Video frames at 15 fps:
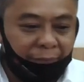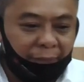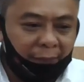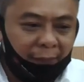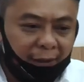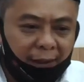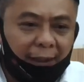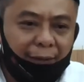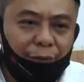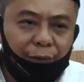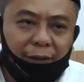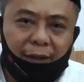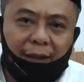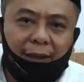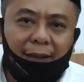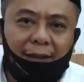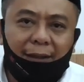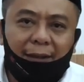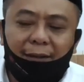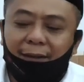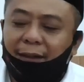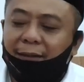ya Indonesia yang
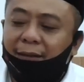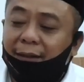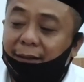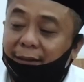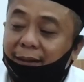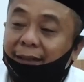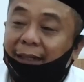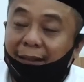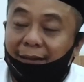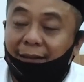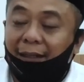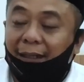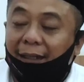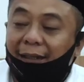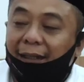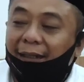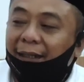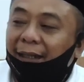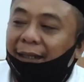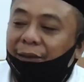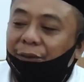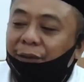kita cita-citakan adalah
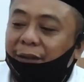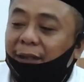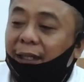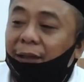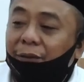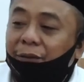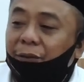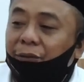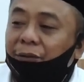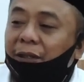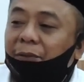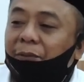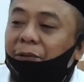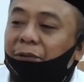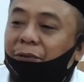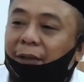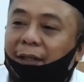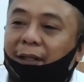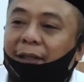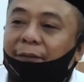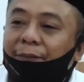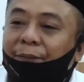Indonesia yang harus terus kita
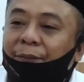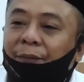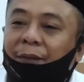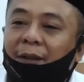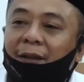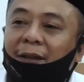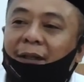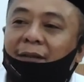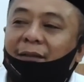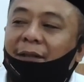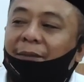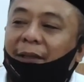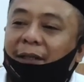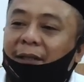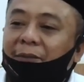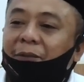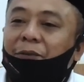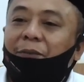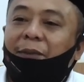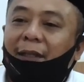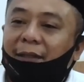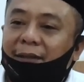perjuangkan. Karena setiap hari kan
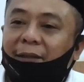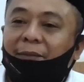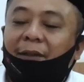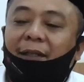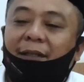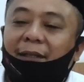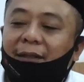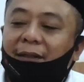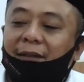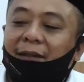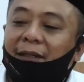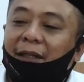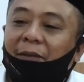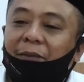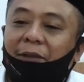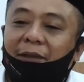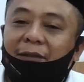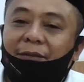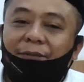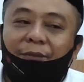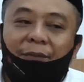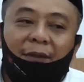berubah, setiap hari dinamis,
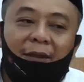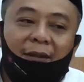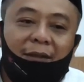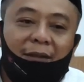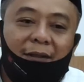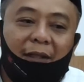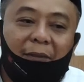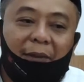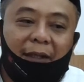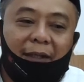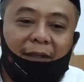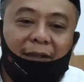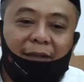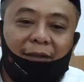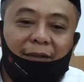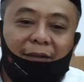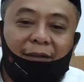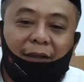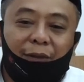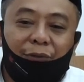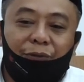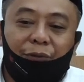setiap hari
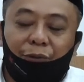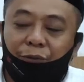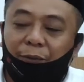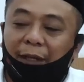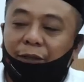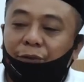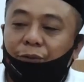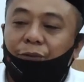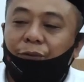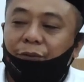harus terus maju.